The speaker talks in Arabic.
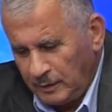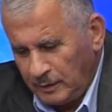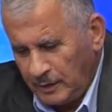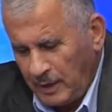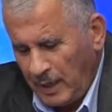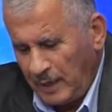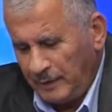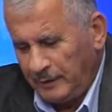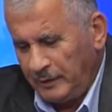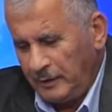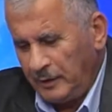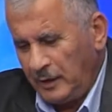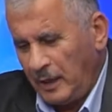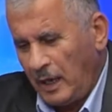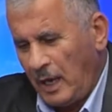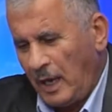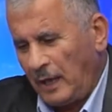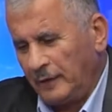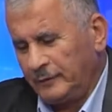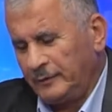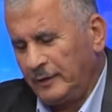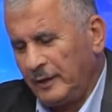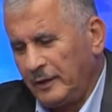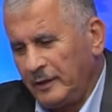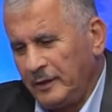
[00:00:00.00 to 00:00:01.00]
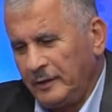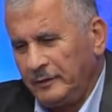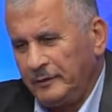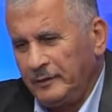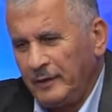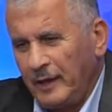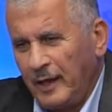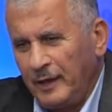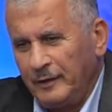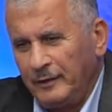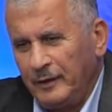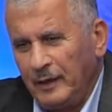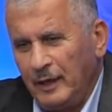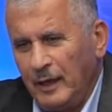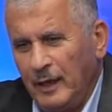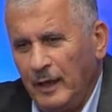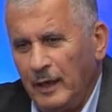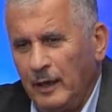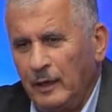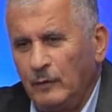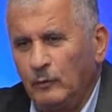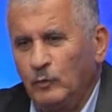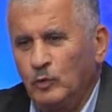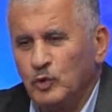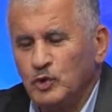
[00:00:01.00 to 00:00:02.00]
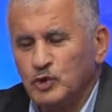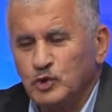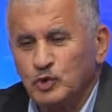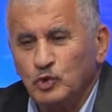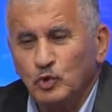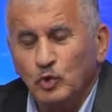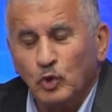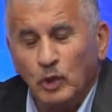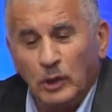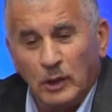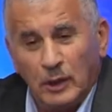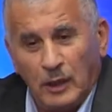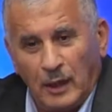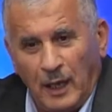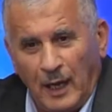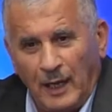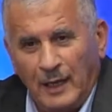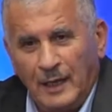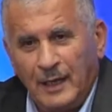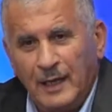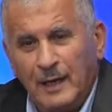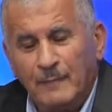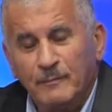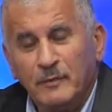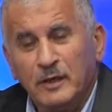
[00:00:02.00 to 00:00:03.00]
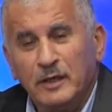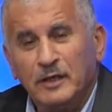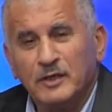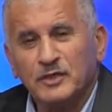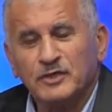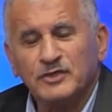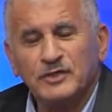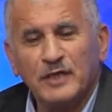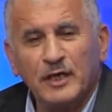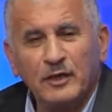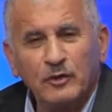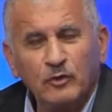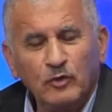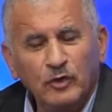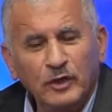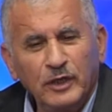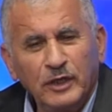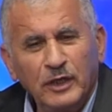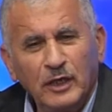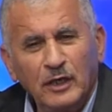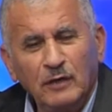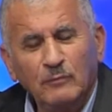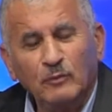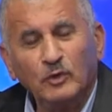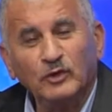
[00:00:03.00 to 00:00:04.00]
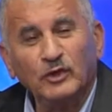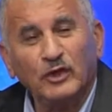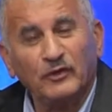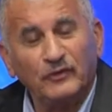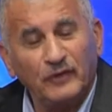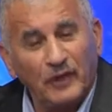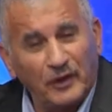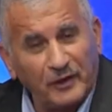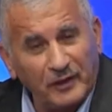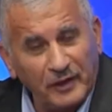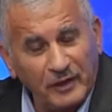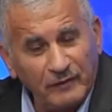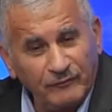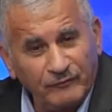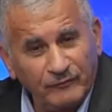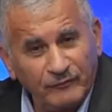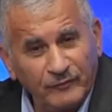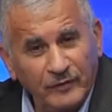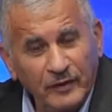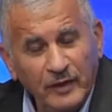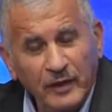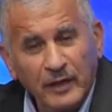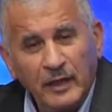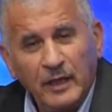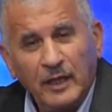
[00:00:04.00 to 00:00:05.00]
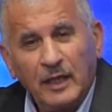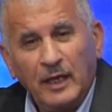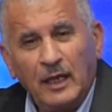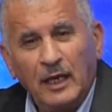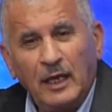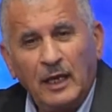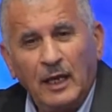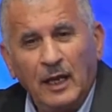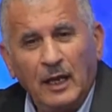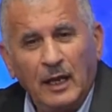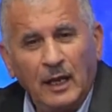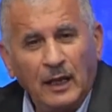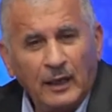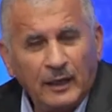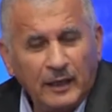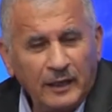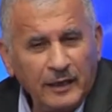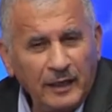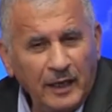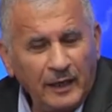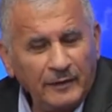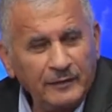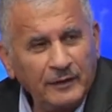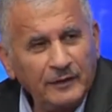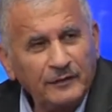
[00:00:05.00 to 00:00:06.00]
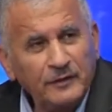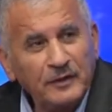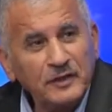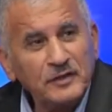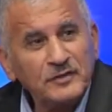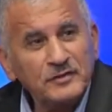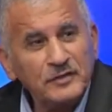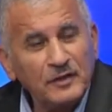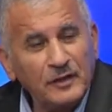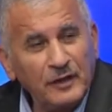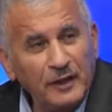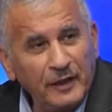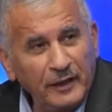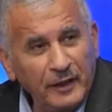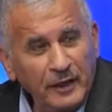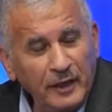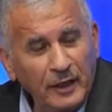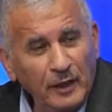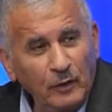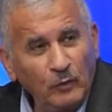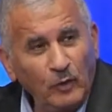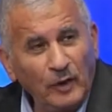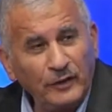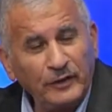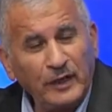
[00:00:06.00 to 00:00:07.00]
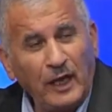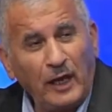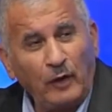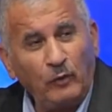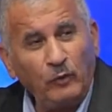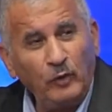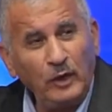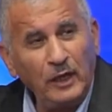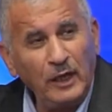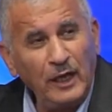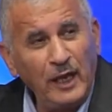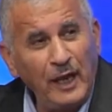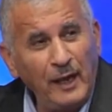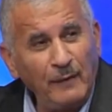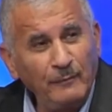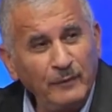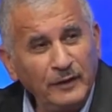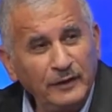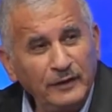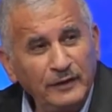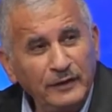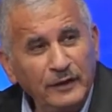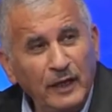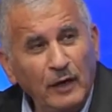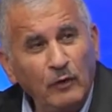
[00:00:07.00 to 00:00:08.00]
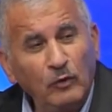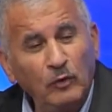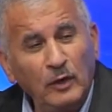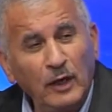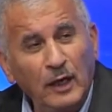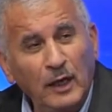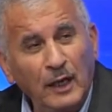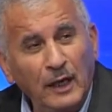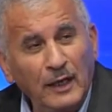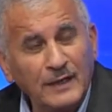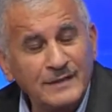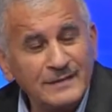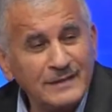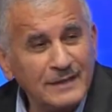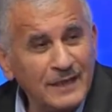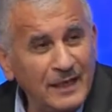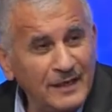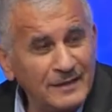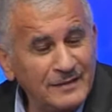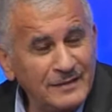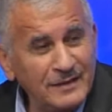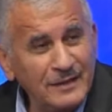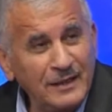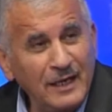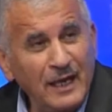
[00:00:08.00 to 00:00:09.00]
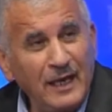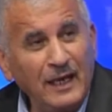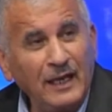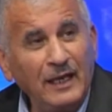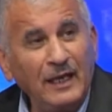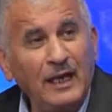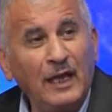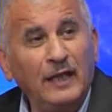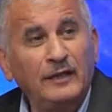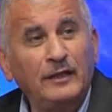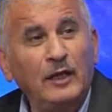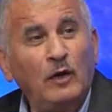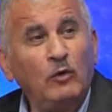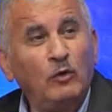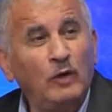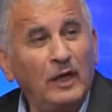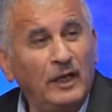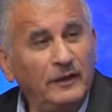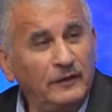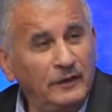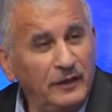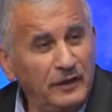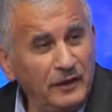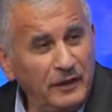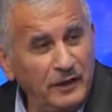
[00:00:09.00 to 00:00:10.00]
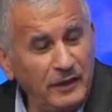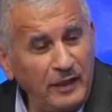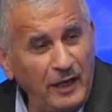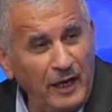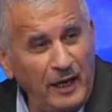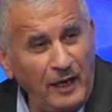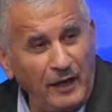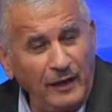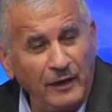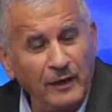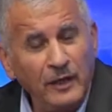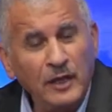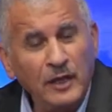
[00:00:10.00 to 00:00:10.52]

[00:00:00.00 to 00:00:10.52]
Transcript: يعني اعتقد ان وصول اليمين الصهيوني المتطرف الى قياده اسرائيل وتحويلها من دوله سياسيه الى دوله دينيه